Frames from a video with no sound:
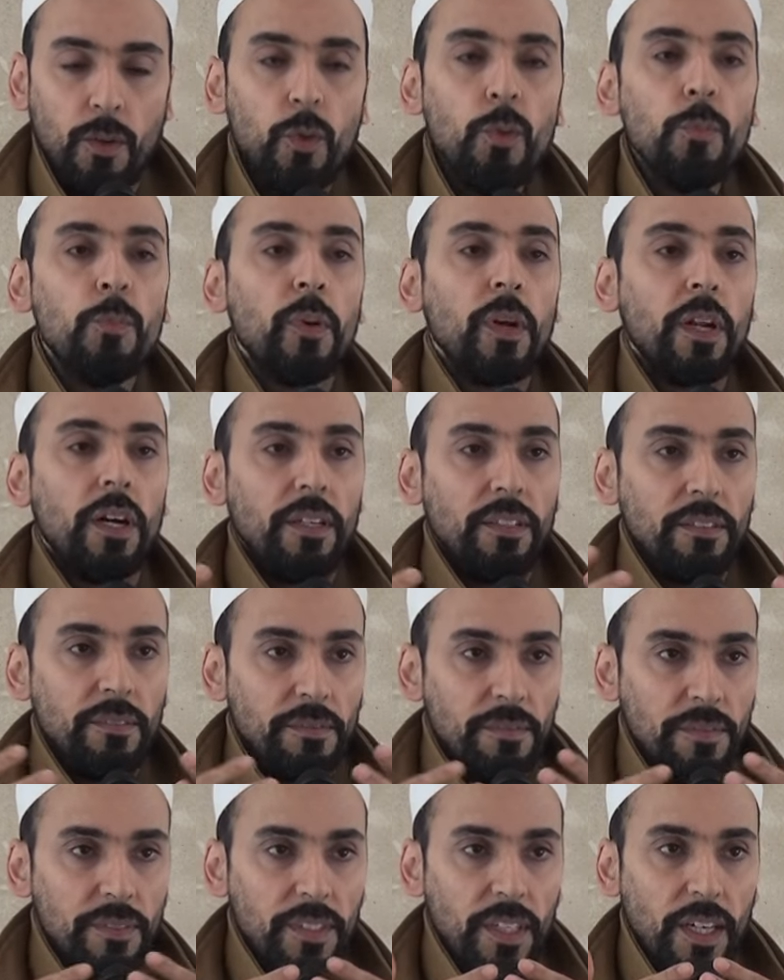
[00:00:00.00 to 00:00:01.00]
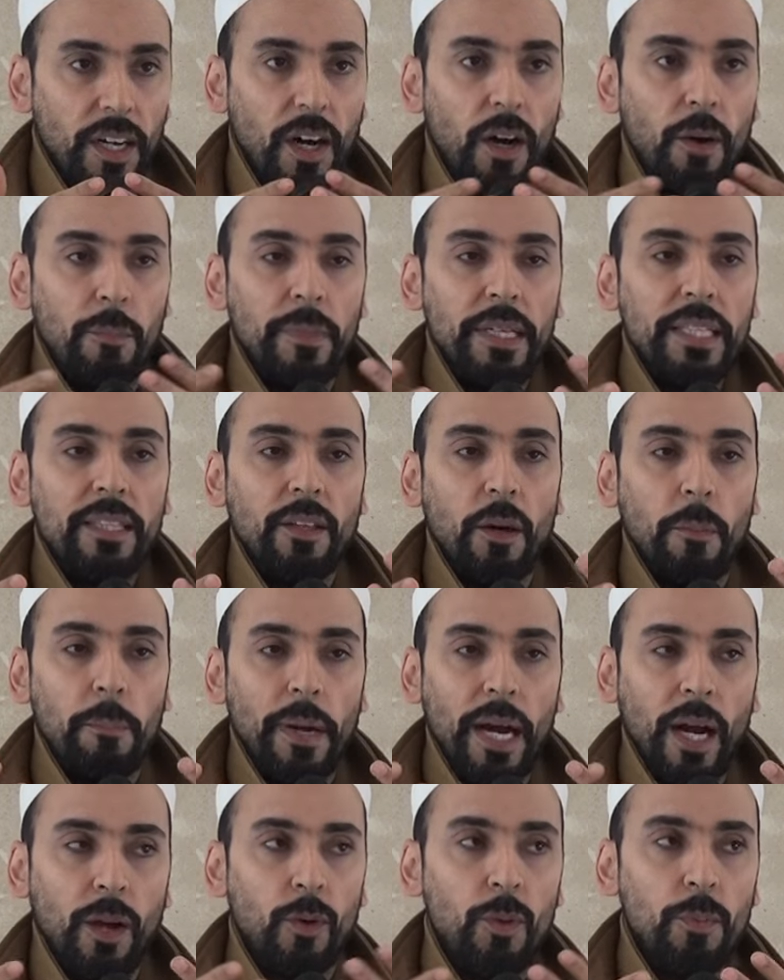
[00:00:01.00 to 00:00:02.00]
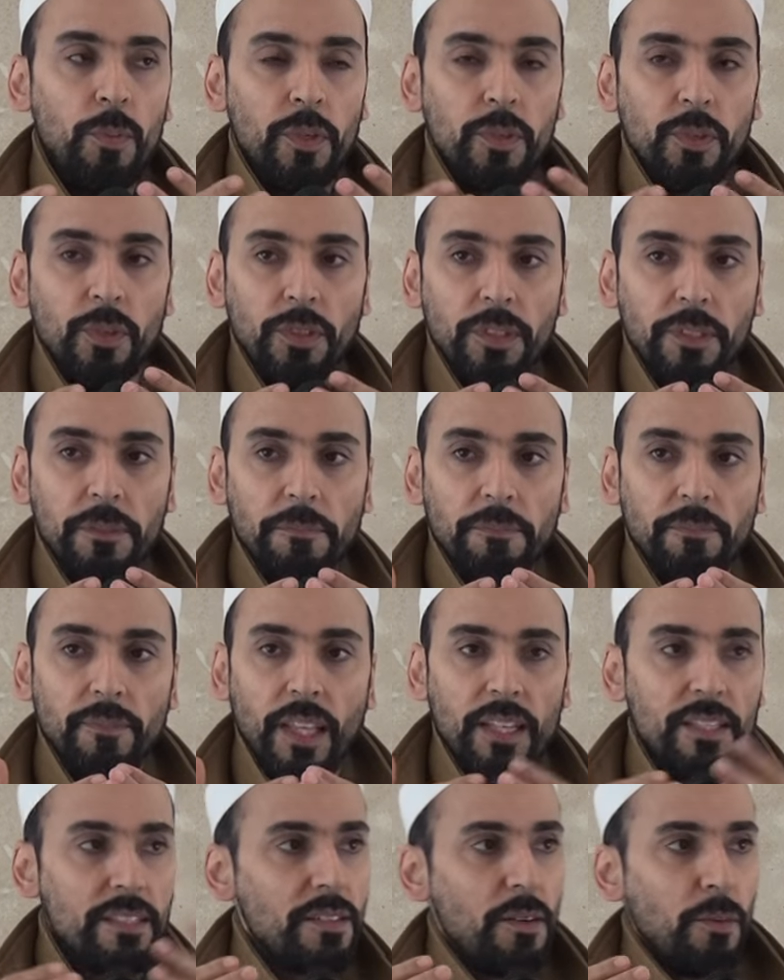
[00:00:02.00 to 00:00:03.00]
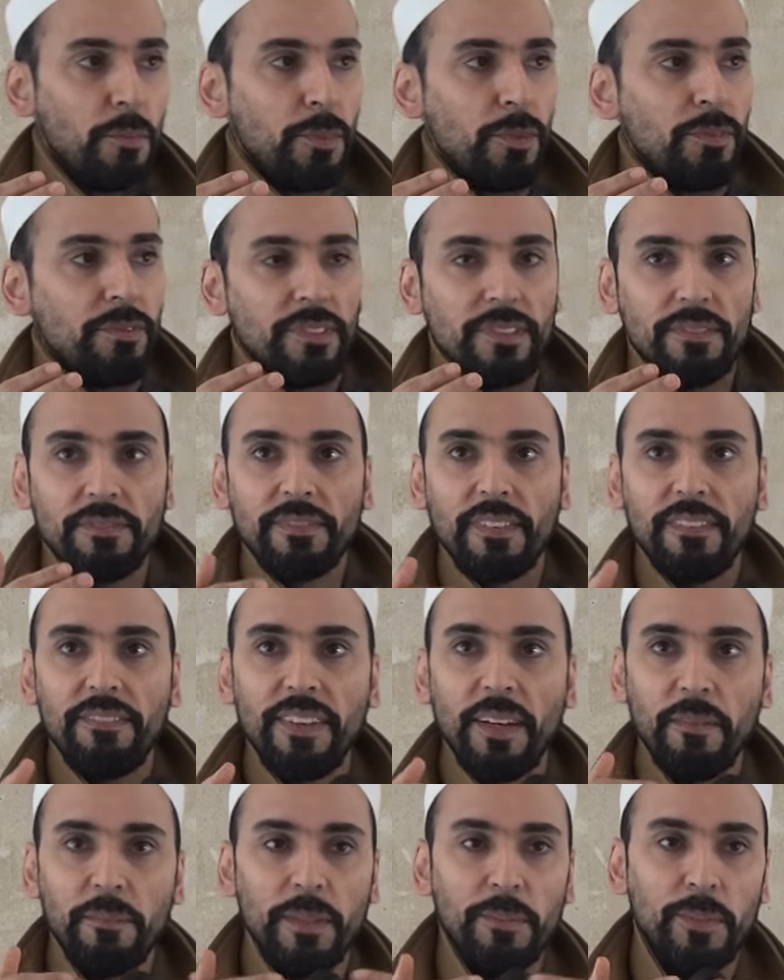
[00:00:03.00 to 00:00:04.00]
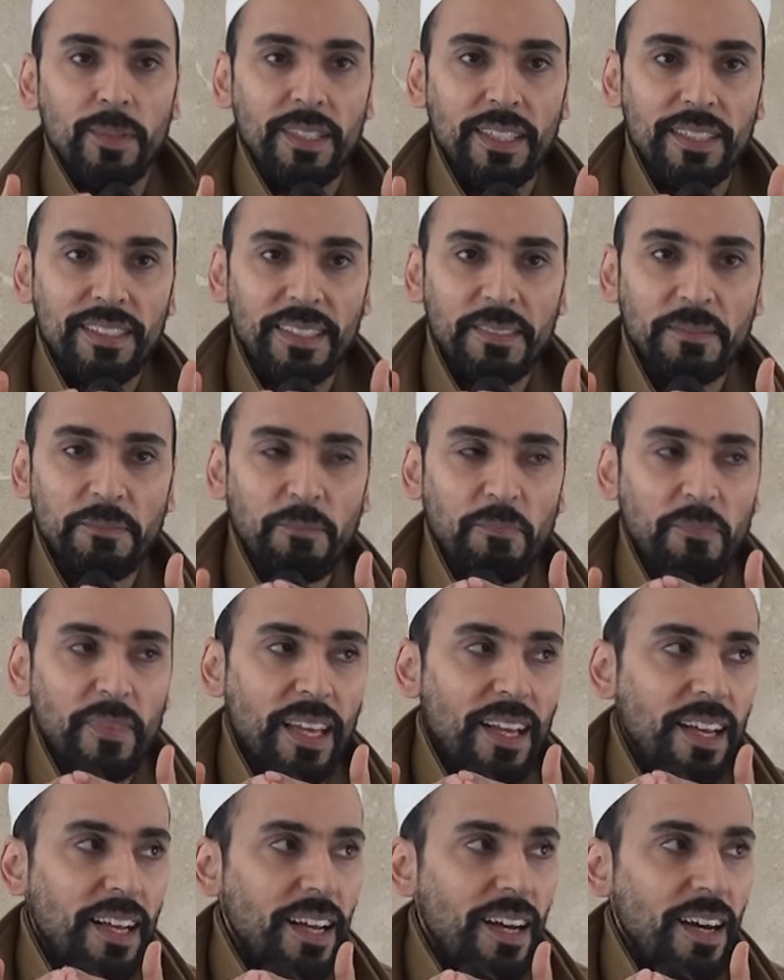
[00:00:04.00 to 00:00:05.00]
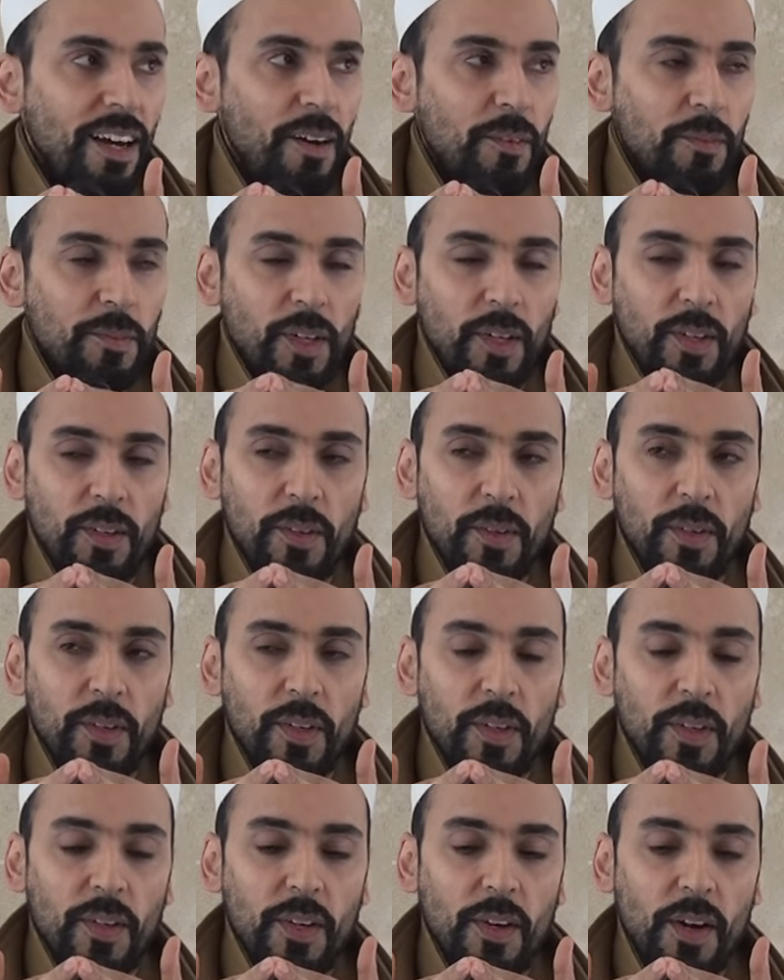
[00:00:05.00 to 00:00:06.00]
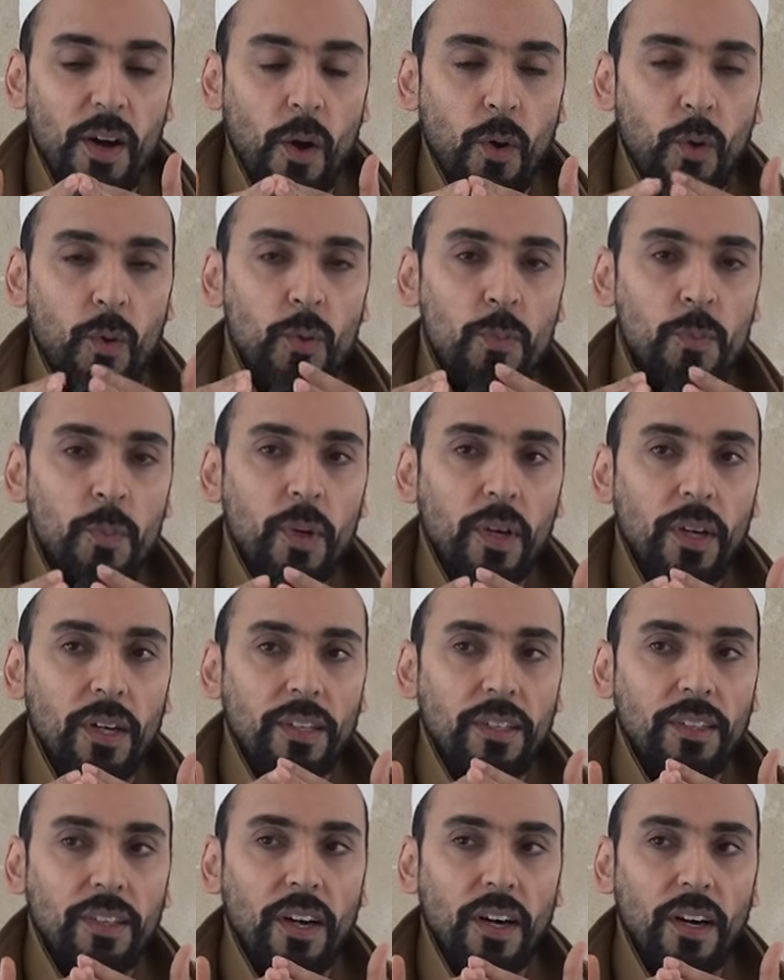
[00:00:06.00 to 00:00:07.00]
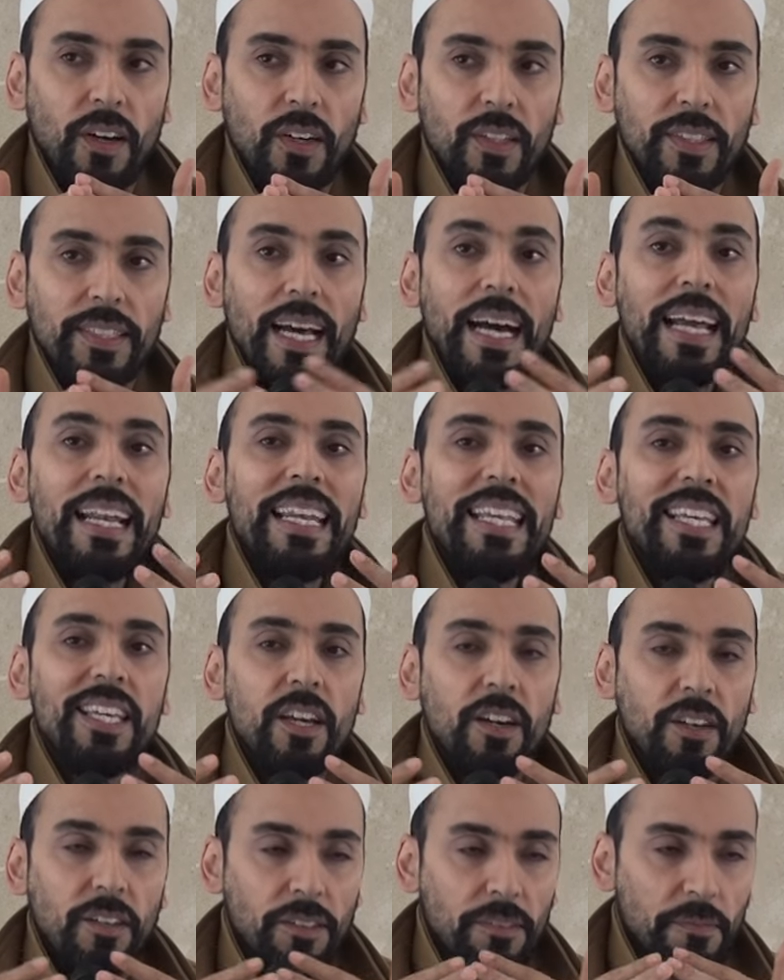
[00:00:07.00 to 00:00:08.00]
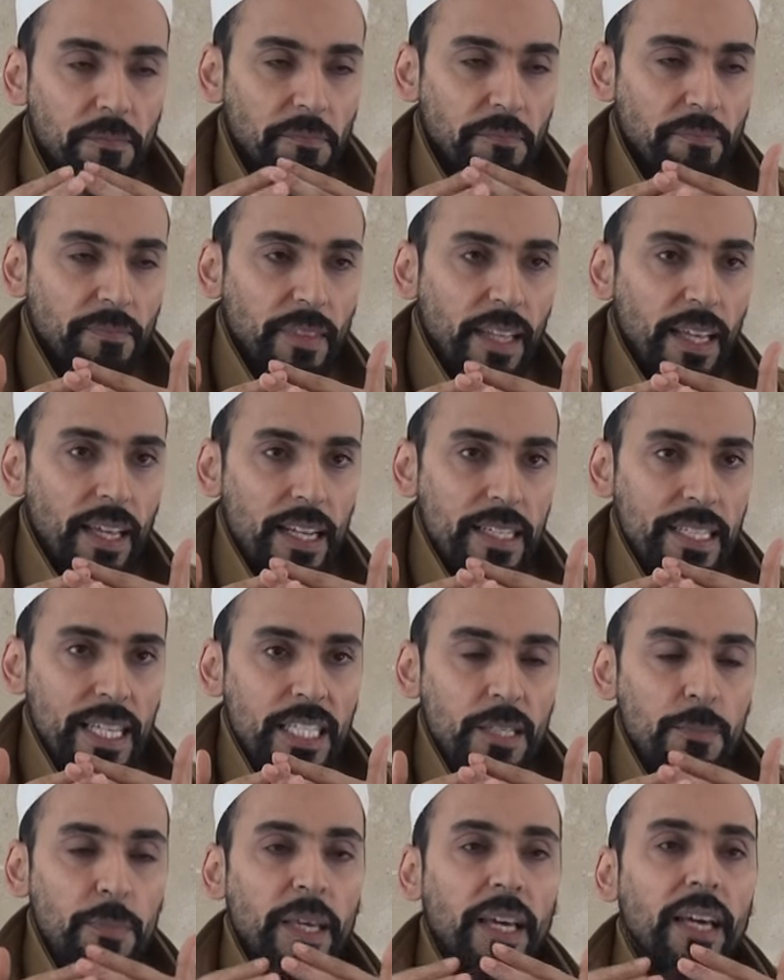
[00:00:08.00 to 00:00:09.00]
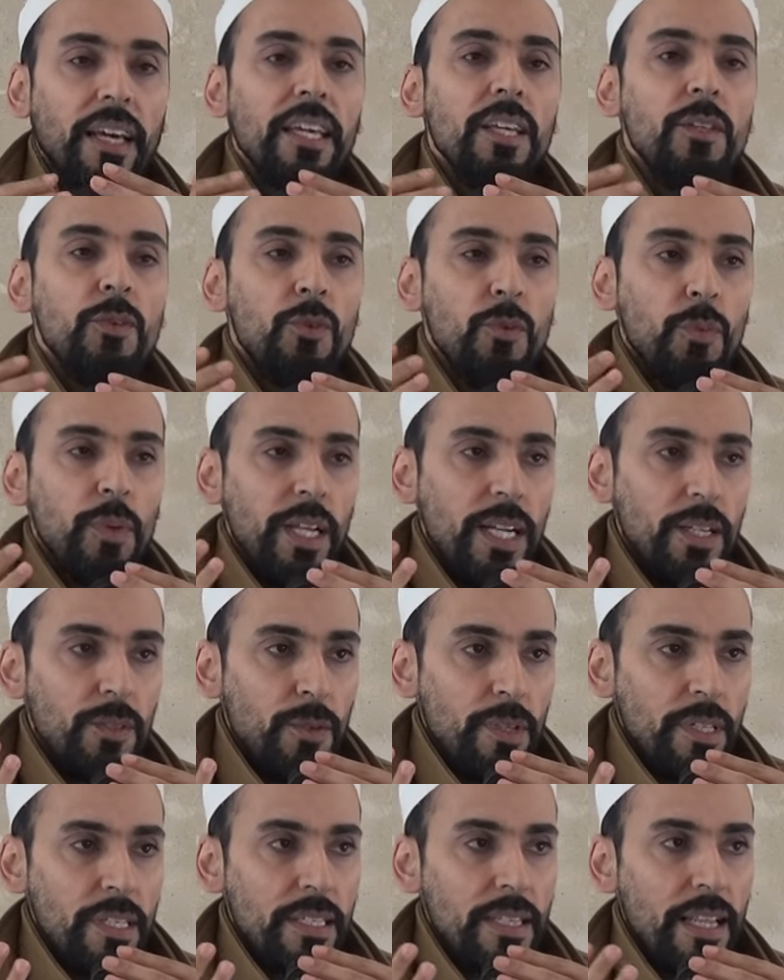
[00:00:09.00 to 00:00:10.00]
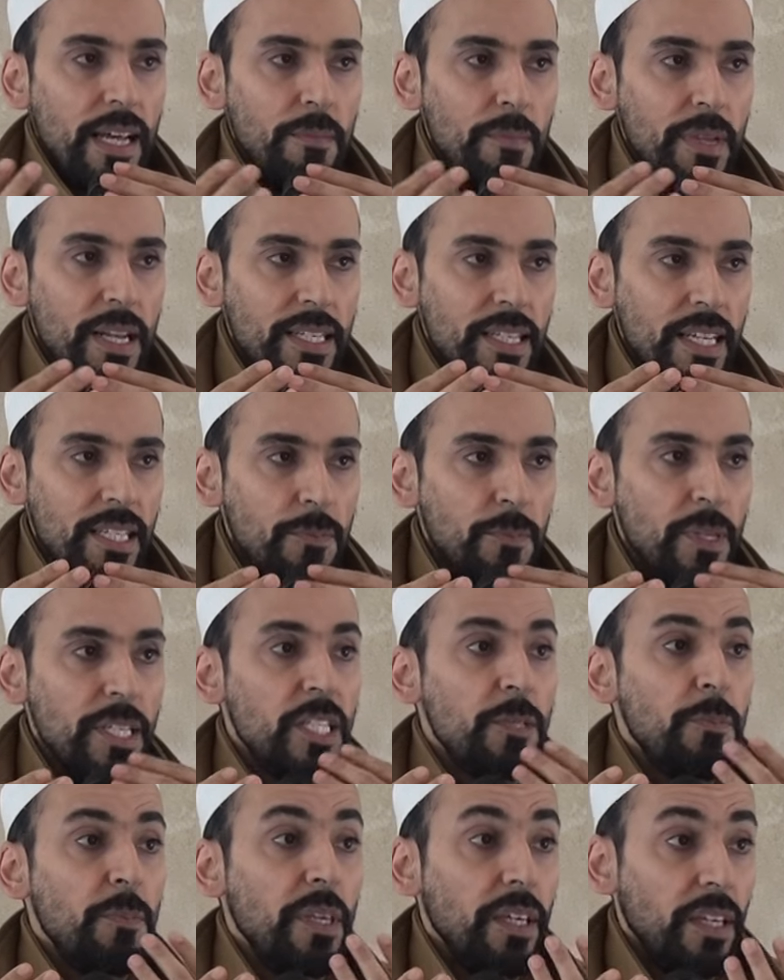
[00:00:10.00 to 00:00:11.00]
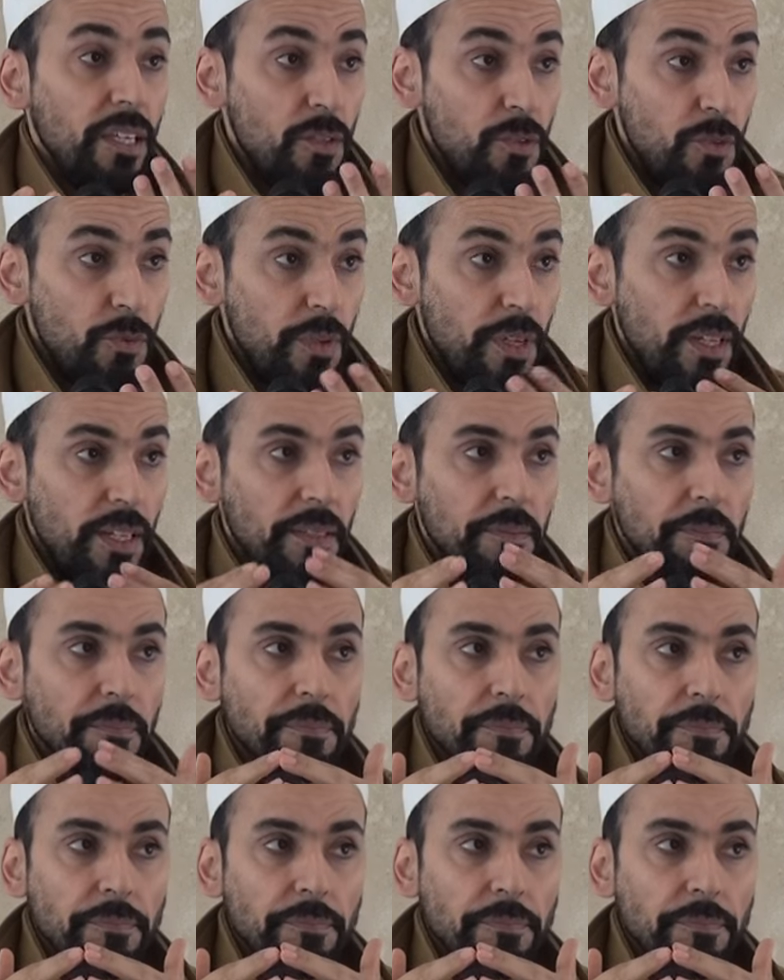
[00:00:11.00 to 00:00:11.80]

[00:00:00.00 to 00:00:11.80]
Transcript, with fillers: couplant, en mettant par couple, donc, si on peut fermer peut-être, en, en couplant, en alliant les aspects rituels de l'islam et les aspects spirituels.